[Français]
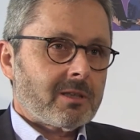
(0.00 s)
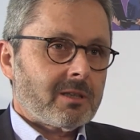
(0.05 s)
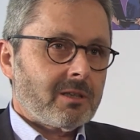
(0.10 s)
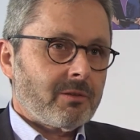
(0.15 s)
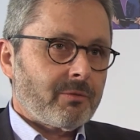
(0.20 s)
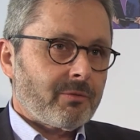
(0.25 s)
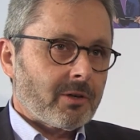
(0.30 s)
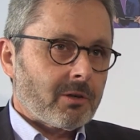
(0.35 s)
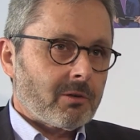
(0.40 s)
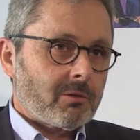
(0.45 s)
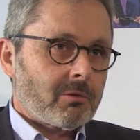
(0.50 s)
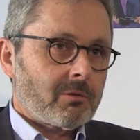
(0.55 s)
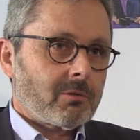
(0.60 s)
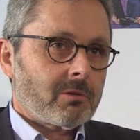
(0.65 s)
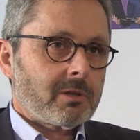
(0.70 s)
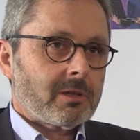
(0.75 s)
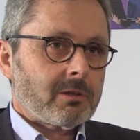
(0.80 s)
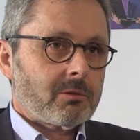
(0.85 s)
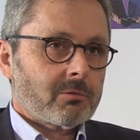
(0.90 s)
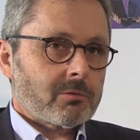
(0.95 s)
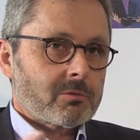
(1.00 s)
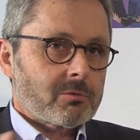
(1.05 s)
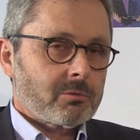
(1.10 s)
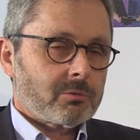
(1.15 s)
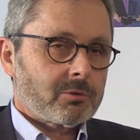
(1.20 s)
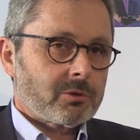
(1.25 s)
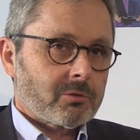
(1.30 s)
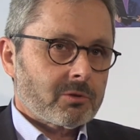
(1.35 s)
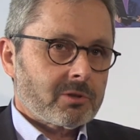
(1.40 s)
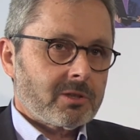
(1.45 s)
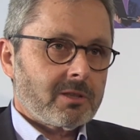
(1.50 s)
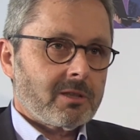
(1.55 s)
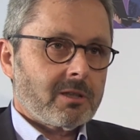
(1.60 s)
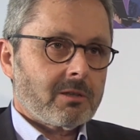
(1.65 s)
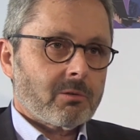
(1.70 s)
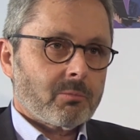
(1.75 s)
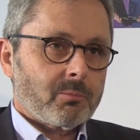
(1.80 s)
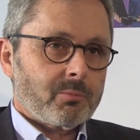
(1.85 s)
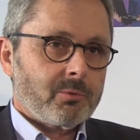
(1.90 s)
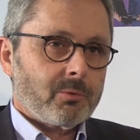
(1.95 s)
différents et donc ce chantier
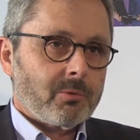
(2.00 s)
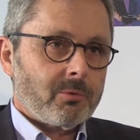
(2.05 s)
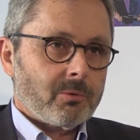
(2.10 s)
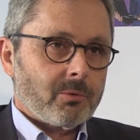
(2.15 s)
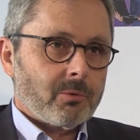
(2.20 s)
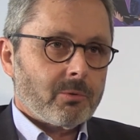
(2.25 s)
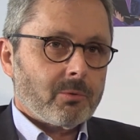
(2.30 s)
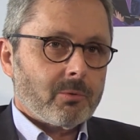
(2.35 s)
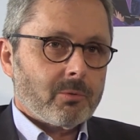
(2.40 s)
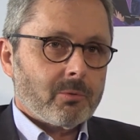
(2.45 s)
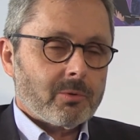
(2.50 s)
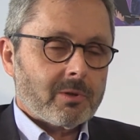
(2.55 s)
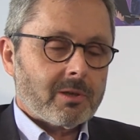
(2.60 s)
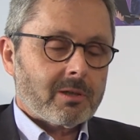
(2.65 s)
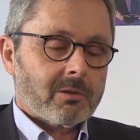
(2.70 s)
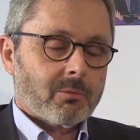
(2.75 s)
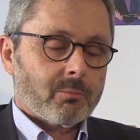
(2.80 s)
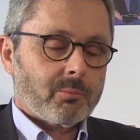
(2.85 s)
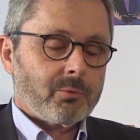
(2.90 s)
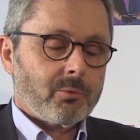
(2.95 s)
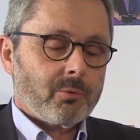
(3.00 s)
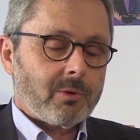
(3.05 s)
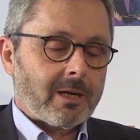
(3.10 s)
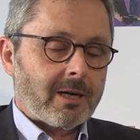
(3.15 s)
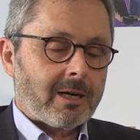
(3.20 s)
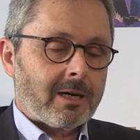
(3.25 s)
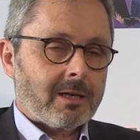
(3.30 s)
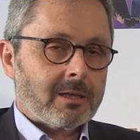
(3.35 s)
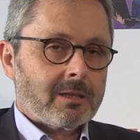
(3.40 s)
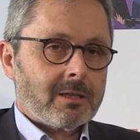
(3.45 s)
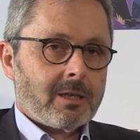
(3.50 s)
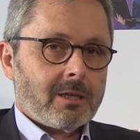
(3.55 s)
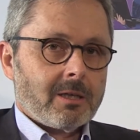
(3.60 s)
n'étant plus là,